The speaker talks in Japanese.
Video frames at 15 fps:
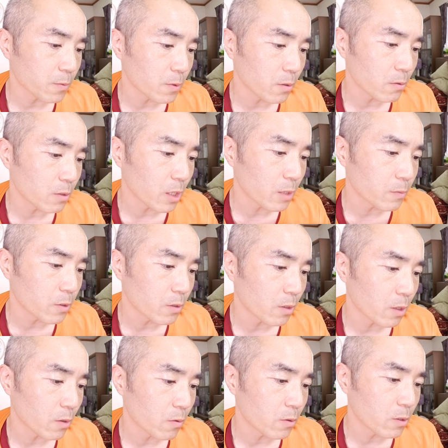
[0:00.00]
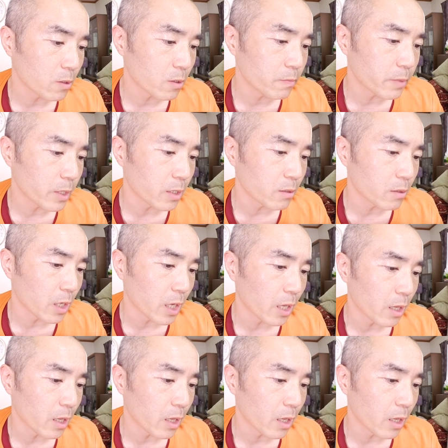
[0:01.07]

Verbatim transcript: フトクリーム状で50ミリくらい。